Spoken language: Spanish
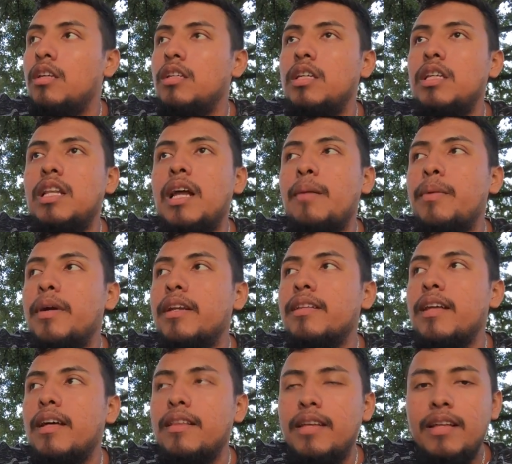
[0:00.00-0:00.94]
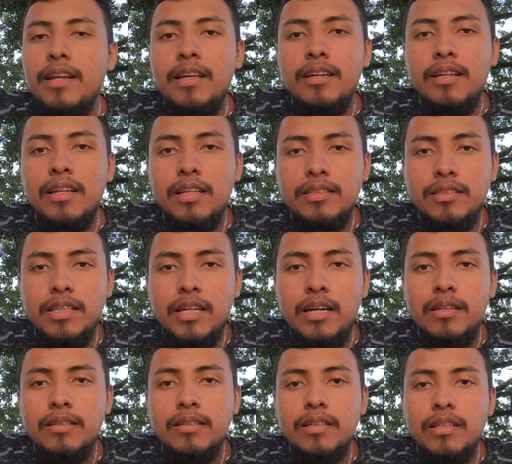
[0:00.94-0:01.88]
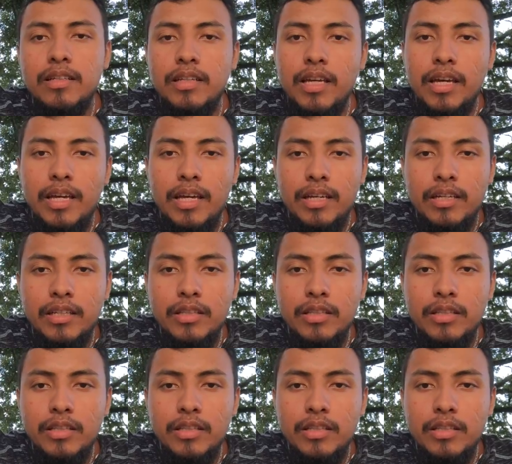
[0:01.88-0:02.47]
y la verdadera iglesia que